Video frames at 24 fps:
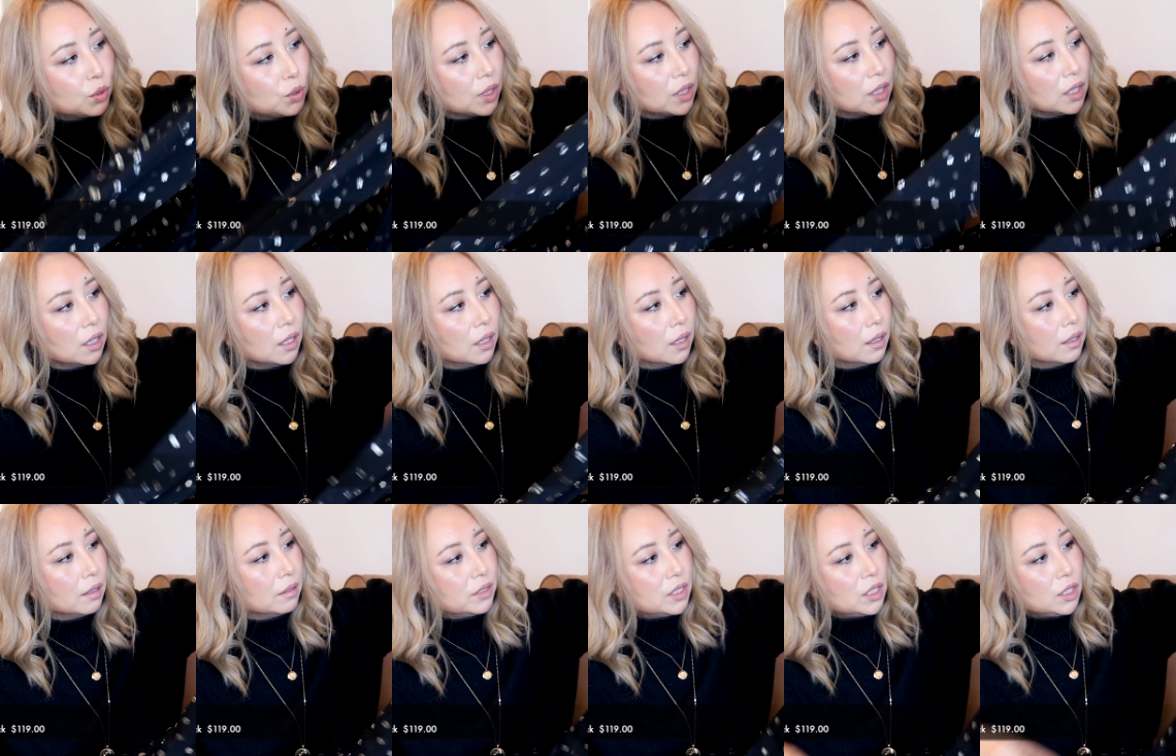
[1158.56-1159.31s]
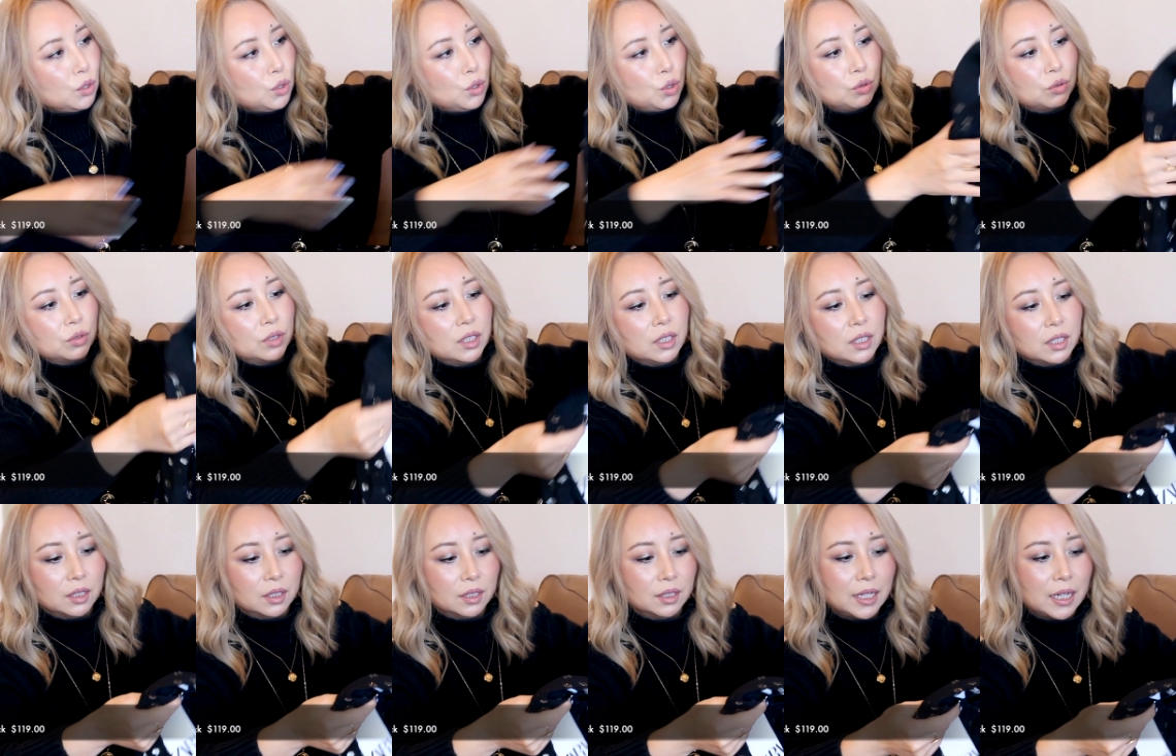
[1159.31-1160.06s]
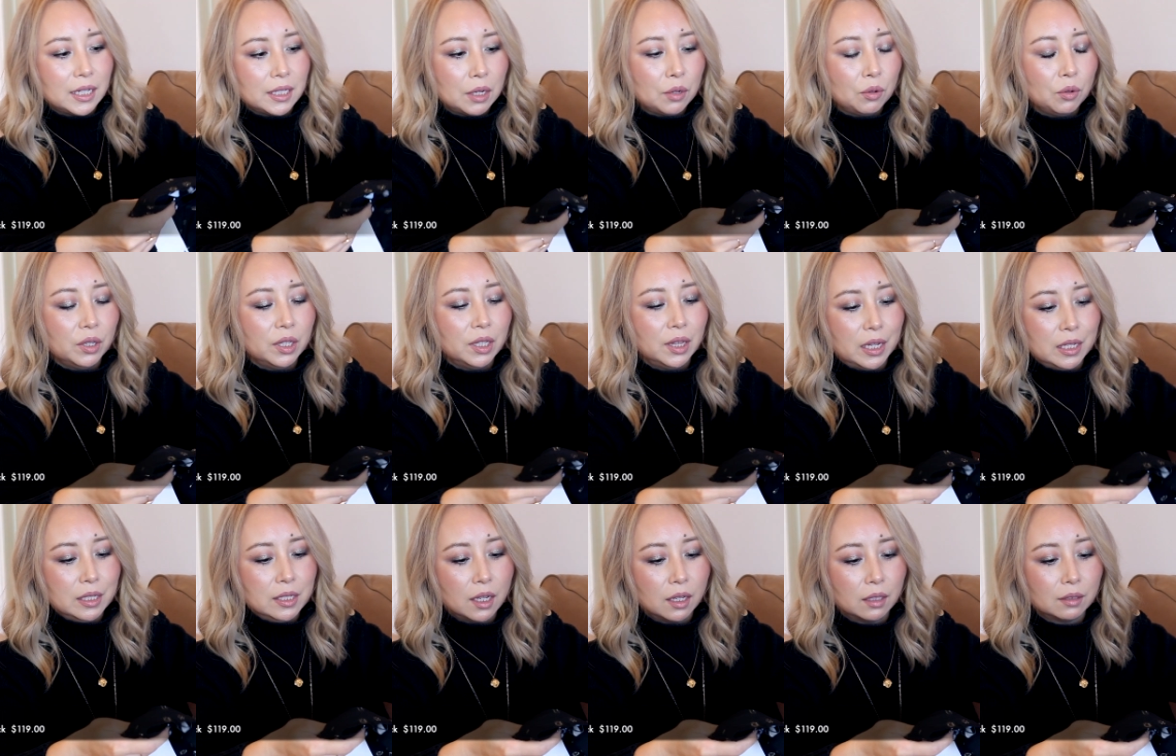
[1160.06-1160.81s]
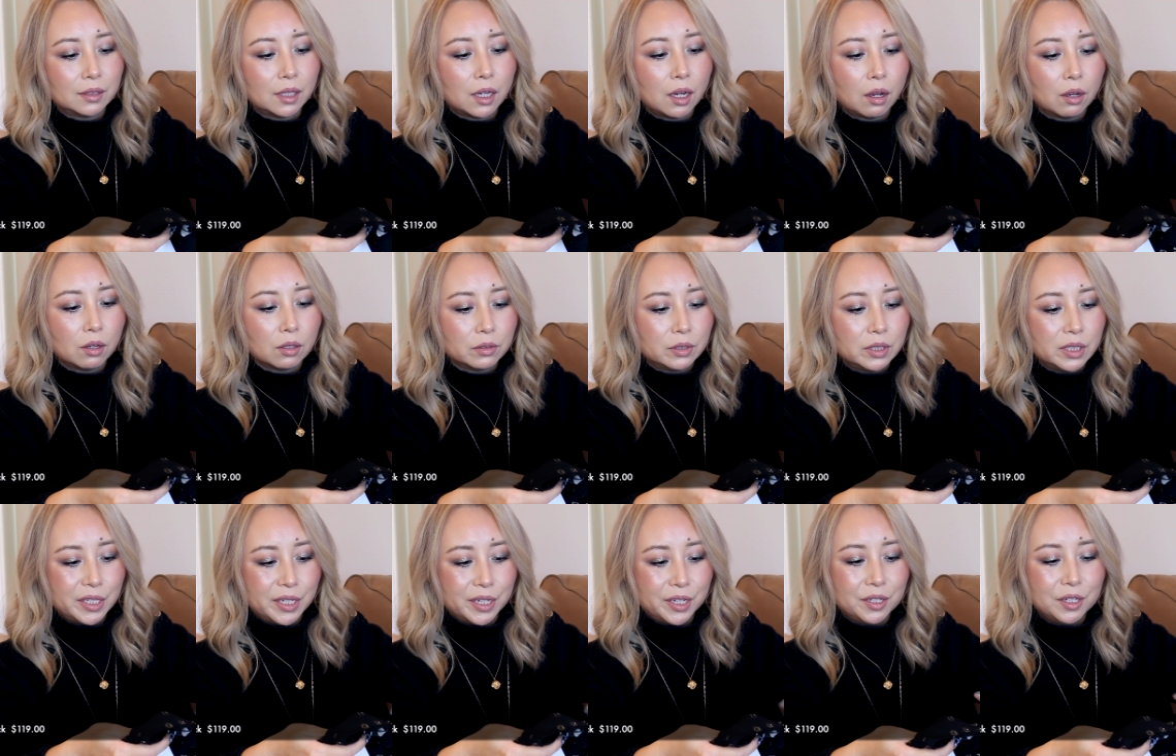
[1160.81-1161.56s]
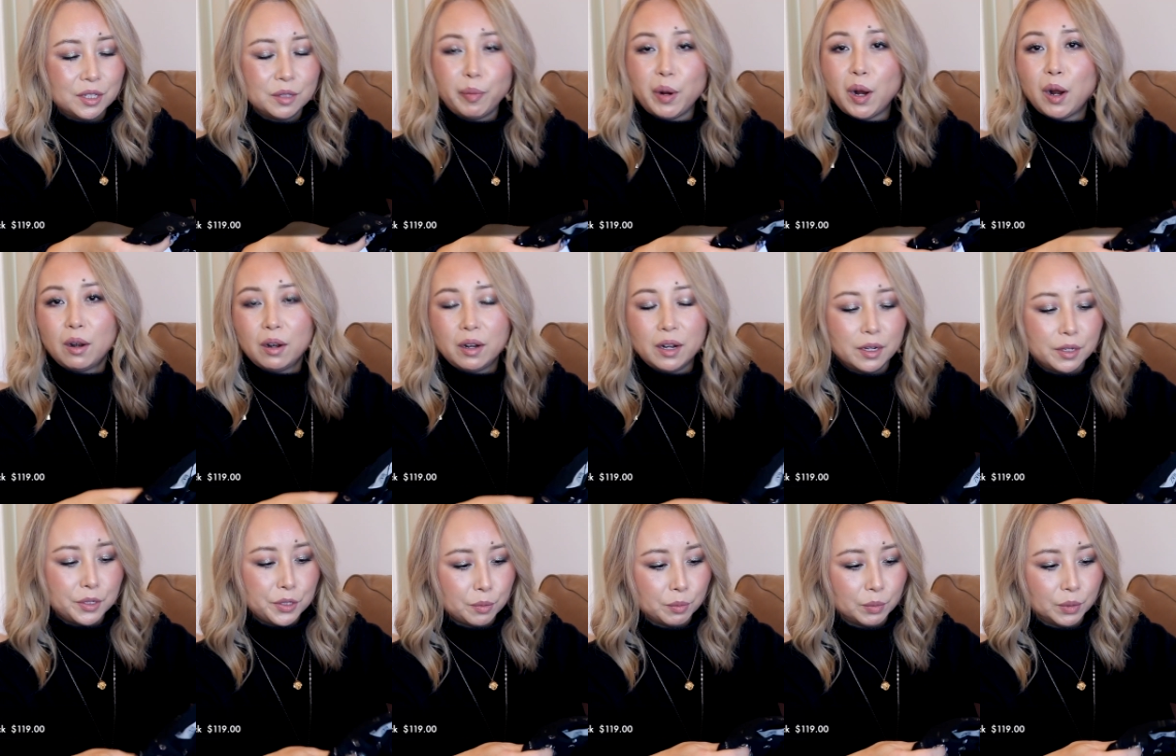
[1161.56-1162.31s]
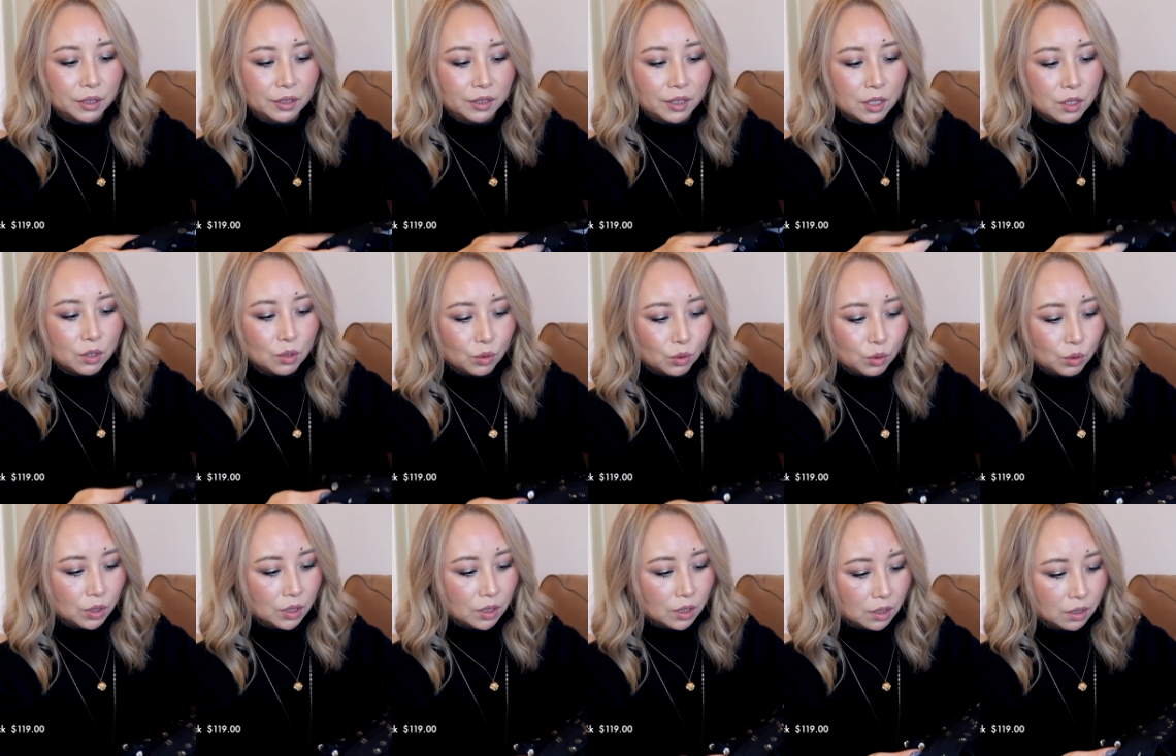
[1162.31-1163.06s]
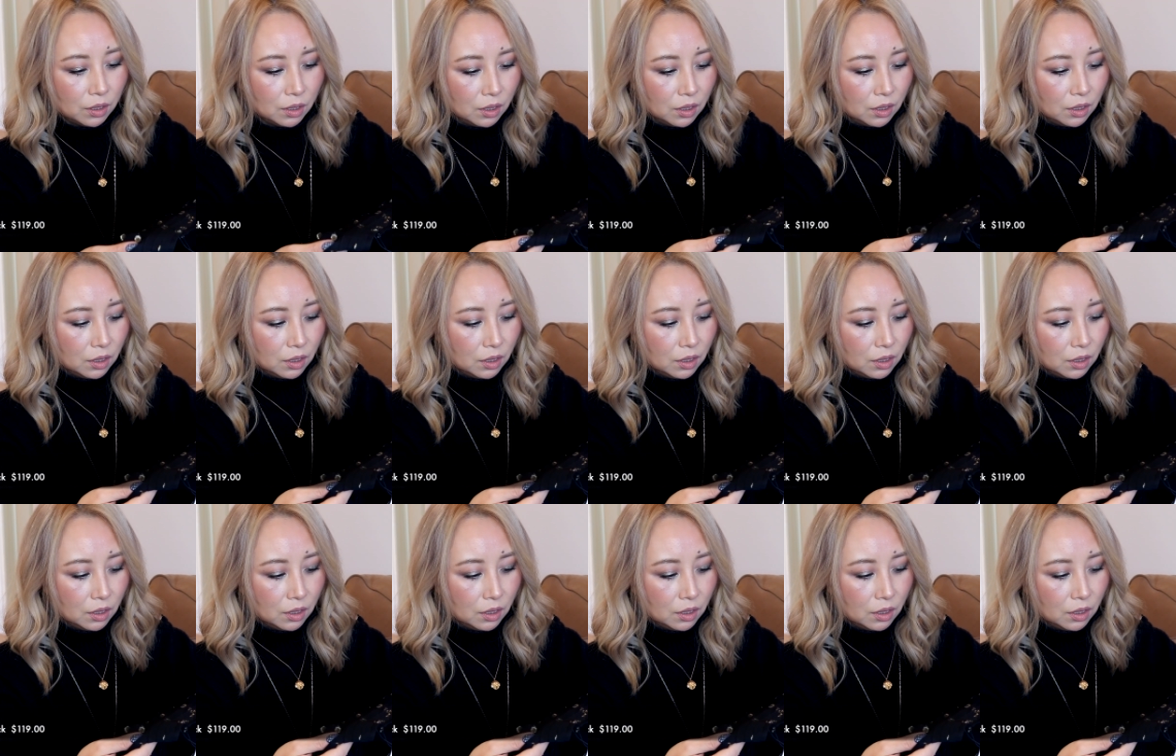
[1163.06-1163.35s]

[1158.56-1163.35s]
觉得金属的可能大家会联想到节日派啊什么的，但是我觉得